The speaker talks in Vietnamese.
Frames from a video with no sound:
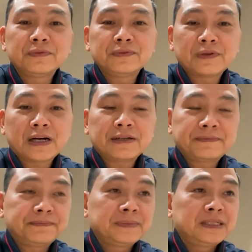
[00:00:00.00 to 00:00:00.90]
Vâng.
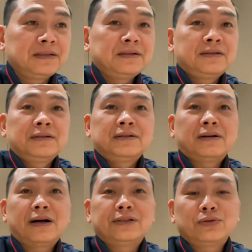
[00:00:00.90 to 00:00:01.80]

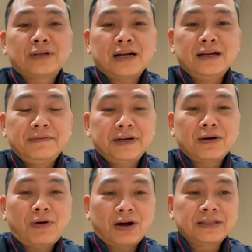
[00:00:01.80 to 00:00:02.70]
Rồi, chúng ta đến với
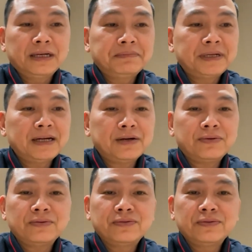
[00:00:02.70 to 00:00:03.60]
câu hỏi tiếp
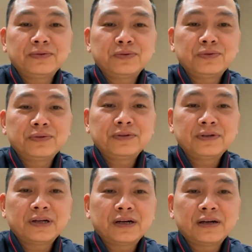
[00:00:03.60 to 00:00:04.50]
theo.
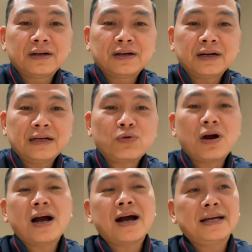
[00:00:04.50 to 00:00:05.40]
Anh
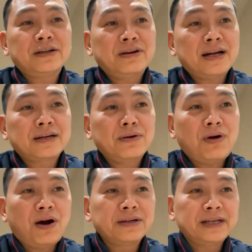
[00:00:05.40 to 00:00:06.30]
Quang Hải có đặt câu
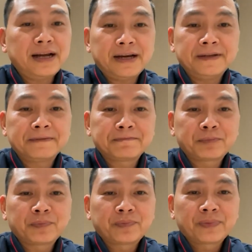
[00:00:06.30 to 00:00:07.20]
hỏi thế này:
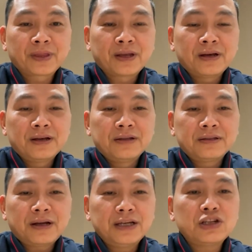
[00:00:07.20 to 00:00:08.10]

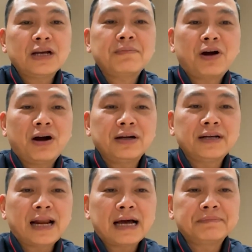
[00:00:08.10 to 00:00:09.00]
thầy cho em hỏi
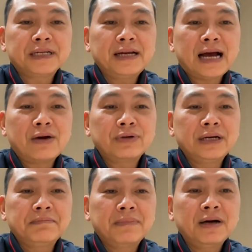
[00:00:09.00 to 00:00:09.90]
làm thế nào
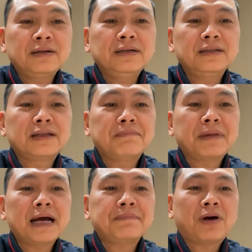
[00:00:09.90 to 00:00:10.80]
để bớt đi tâm
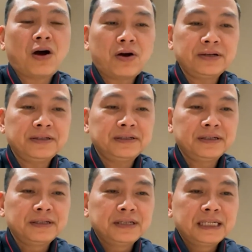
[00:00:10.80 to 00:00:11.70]
hẹp hòi,
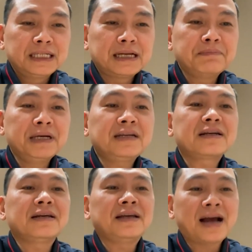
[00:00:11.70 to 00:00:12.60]
tâm ích
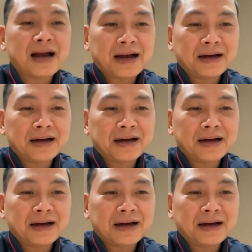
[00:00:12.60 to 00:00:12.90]
kỷ ạ?